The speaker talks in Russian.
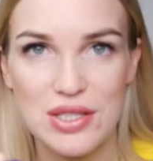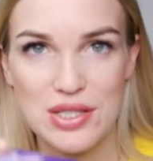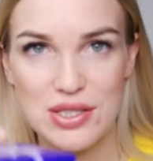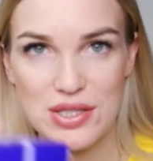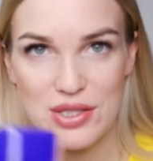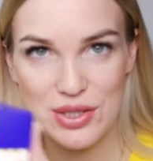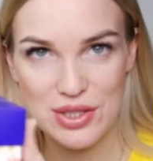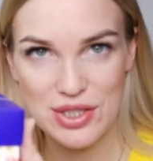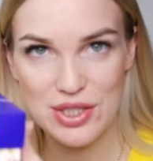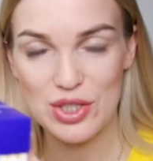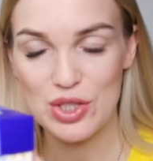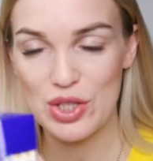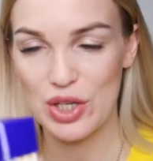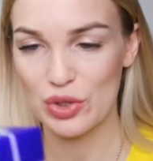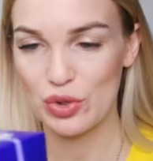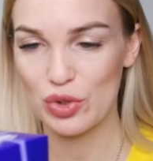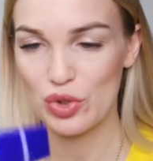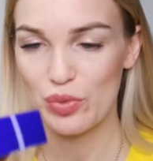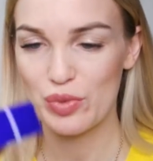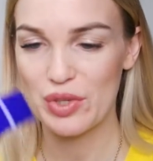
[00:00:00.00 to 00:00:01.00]
из тех,
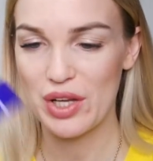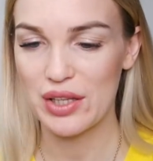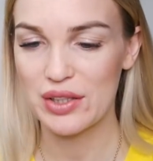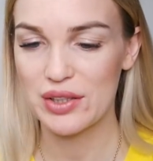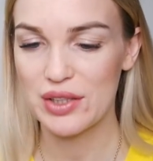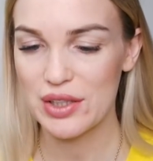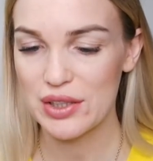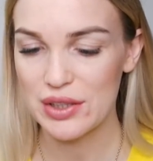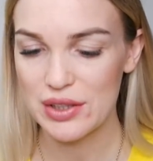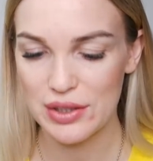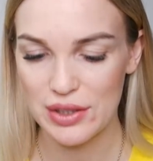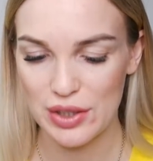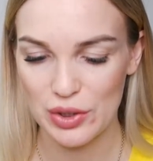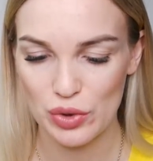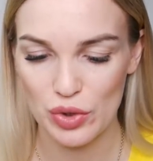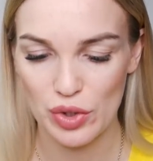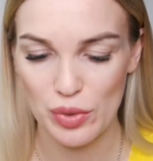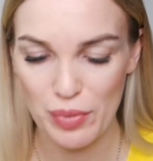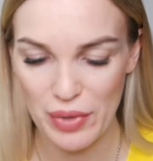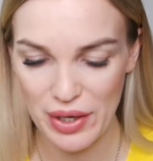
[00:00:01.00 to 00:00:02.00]
которые у меня открытые,
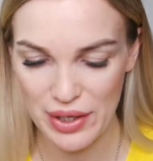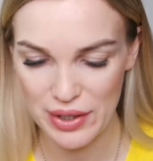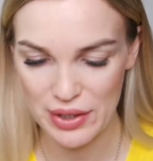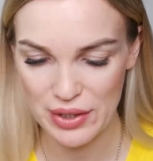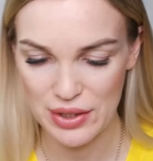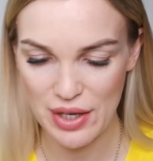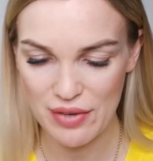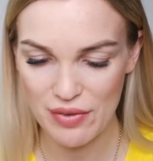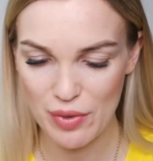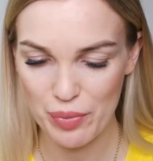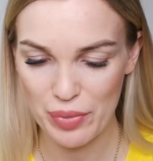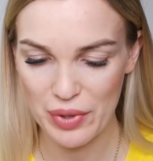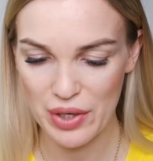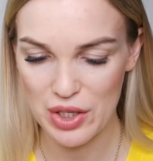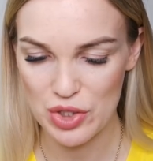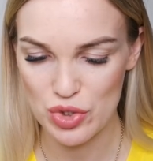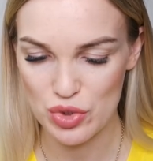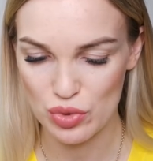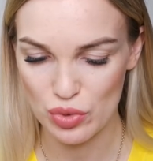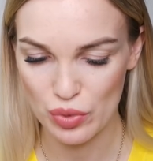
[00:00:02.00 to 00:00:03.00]
которые мои, я вам
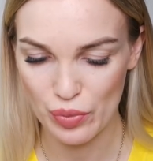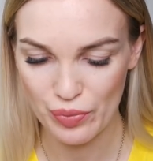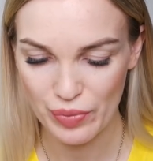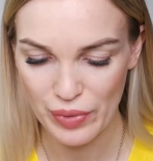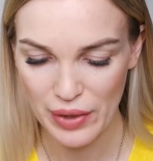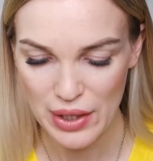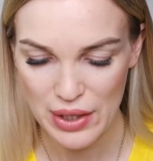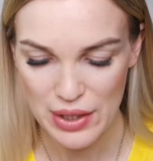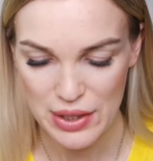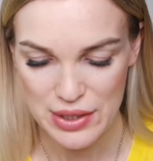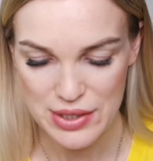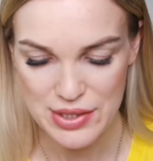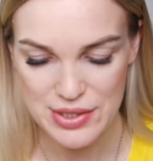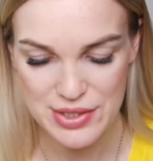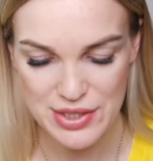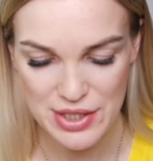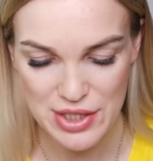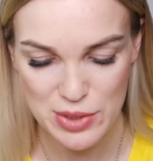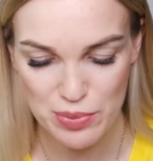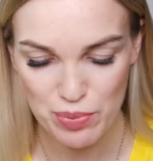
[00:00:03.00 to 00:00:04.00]
покажу.
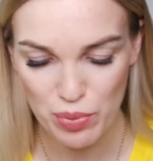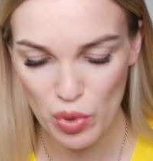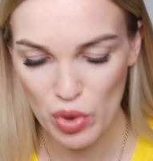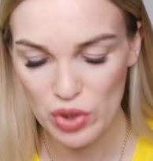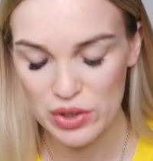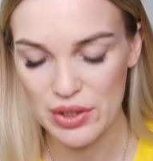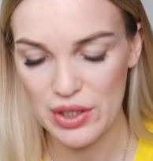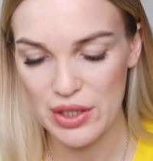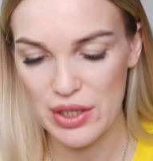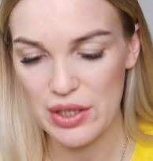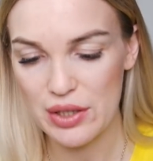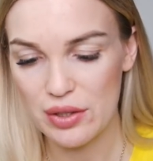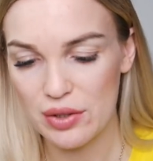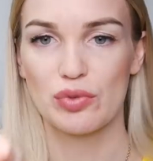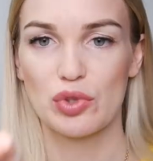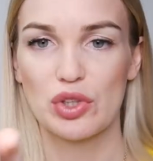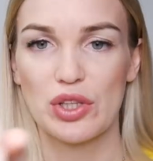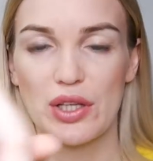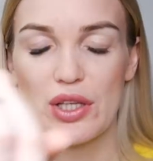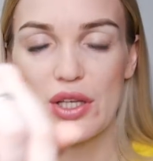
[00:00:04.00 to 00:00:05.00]
Здесь по три
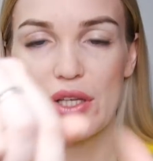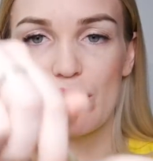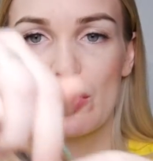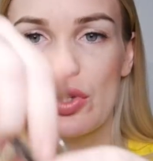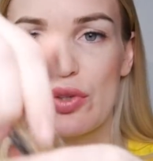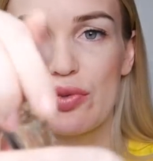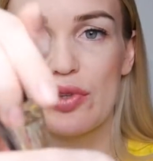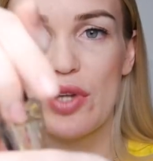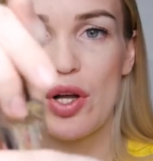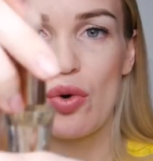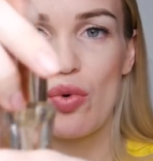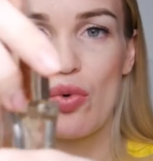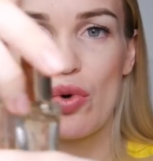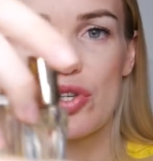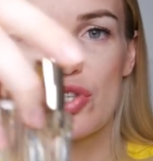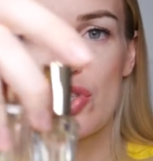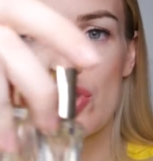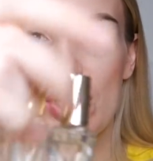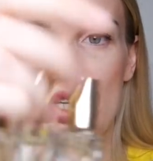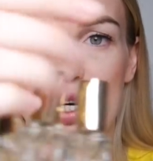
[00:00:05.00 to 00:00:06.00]
вот такие вот
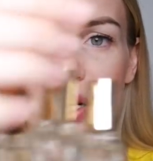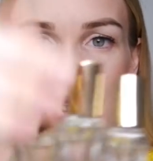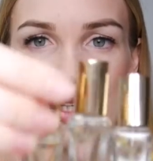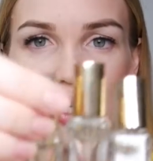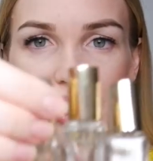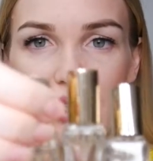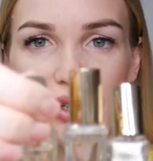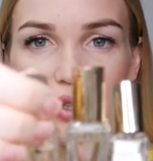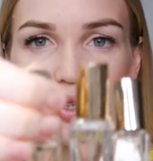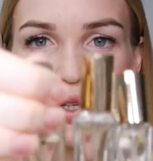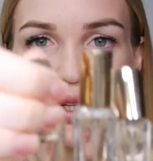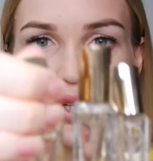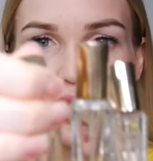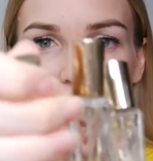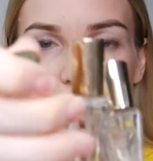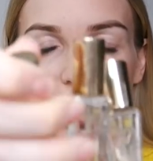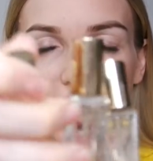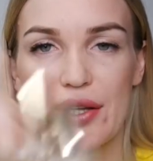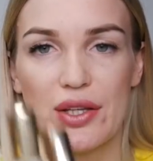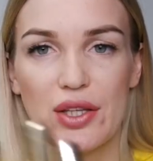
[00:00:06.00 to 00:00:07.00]
флакончика, да.
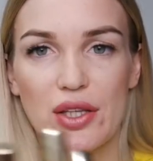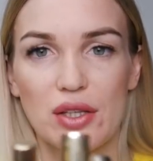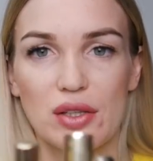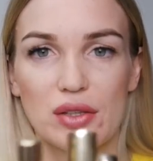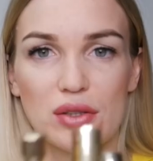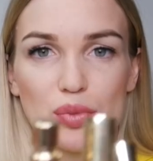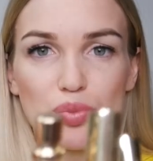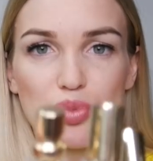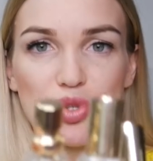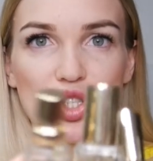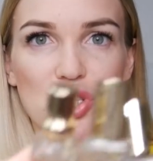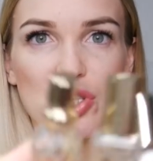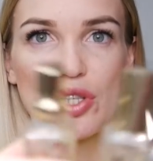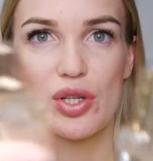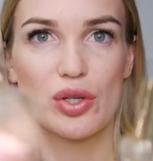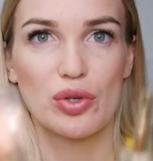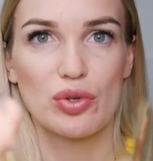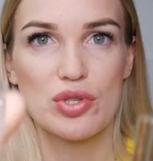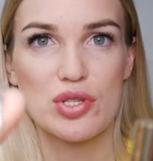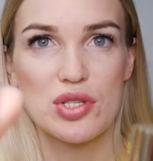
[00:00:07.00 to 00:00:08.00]
Они
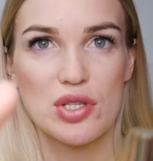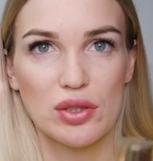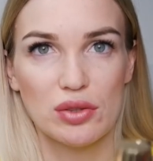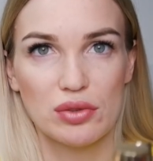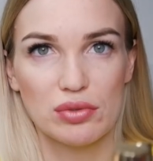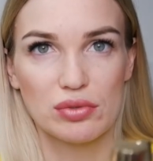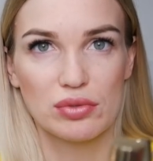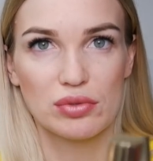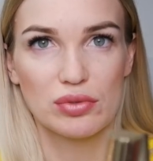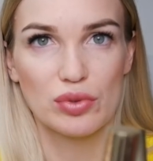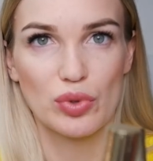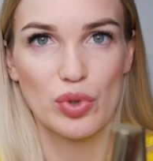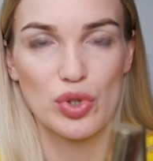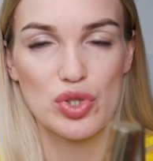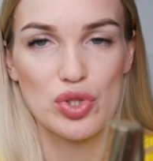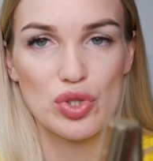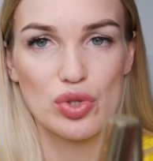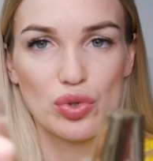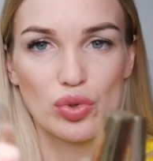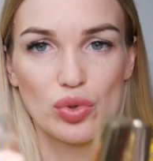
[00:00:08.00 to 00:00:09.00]
пшикаются,
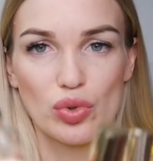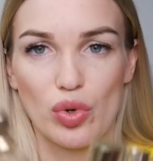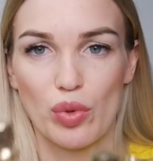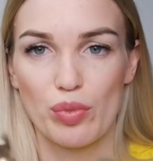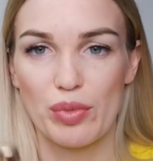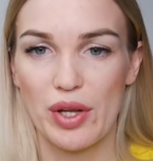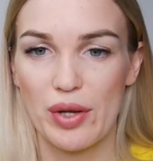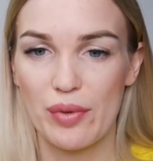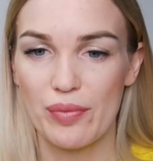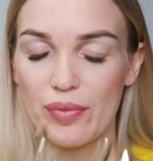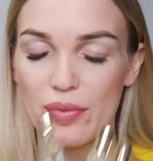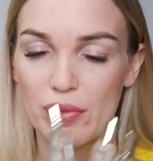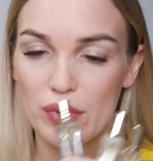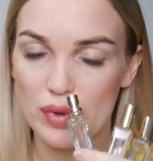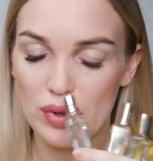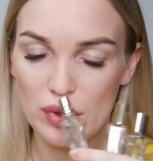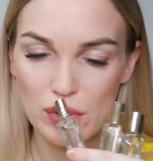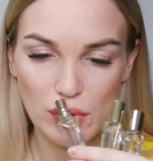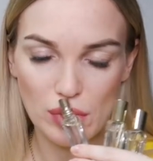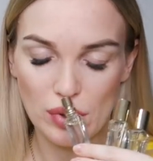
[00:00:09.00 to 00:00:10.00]
очень удобно.
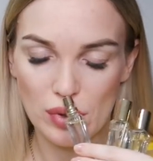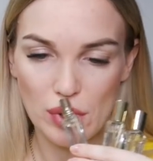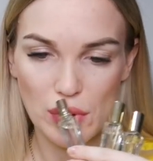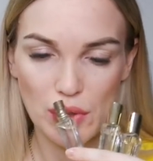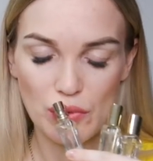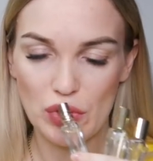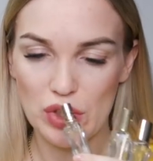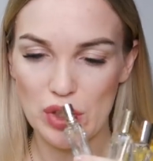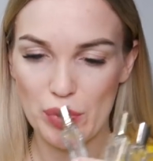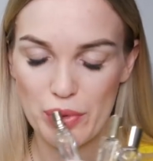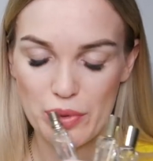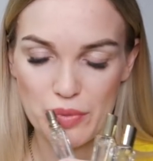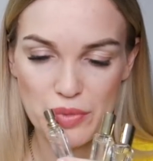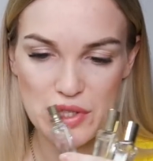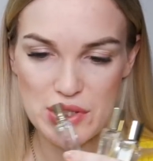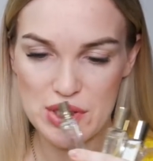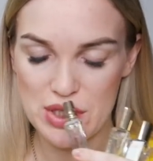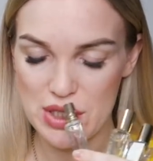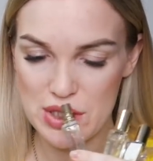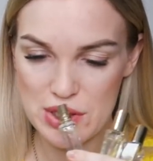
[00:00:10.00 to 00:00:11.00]
И вот,
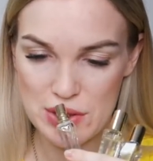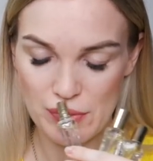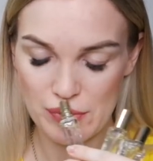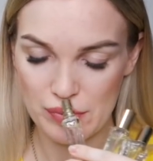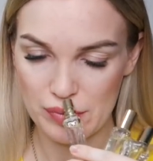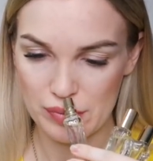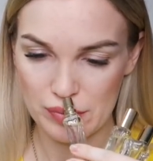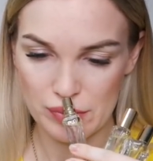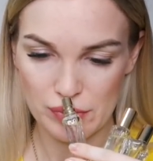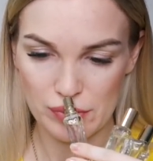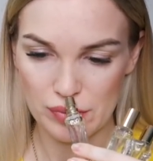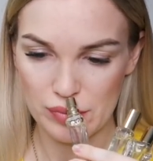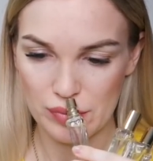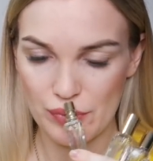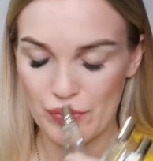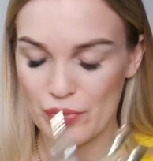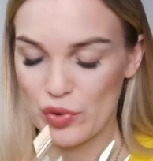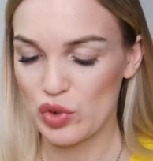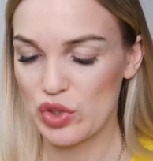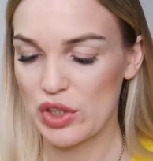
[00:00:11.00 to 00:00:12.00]
например, здесь,
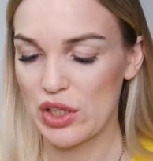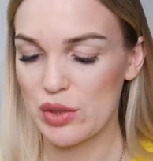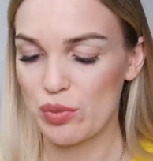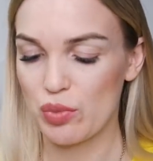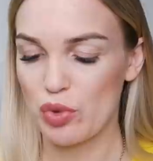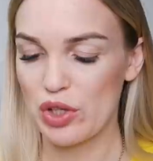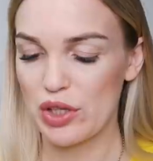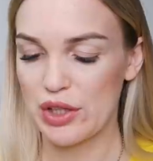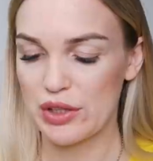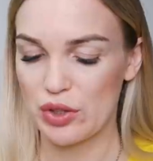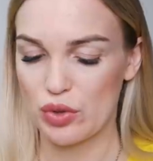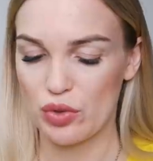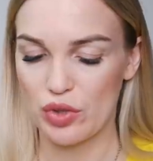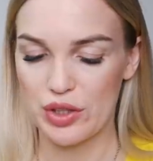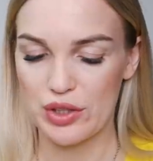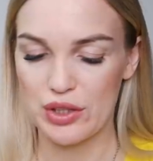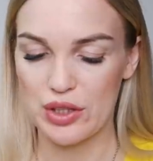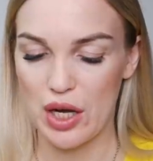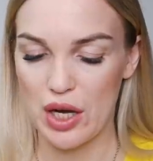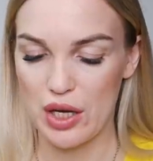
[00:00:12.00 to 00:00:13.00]
ну, вот этот более
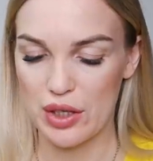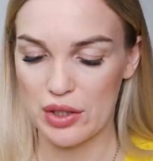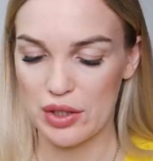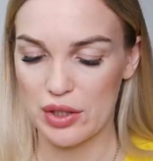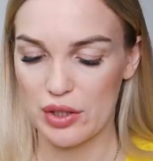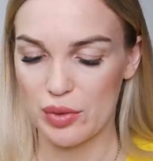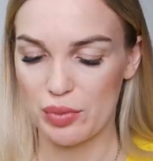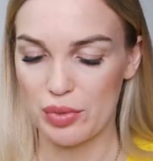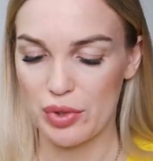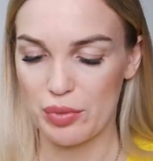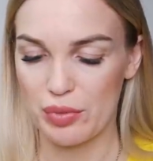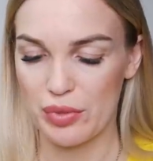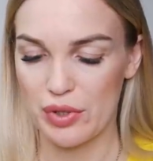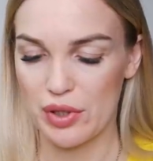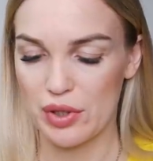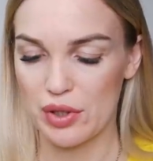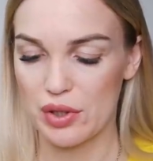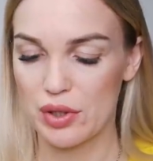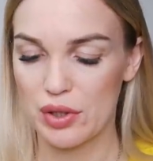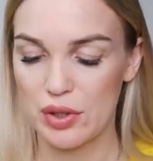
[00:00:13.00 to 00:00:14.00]
такой яркий, например.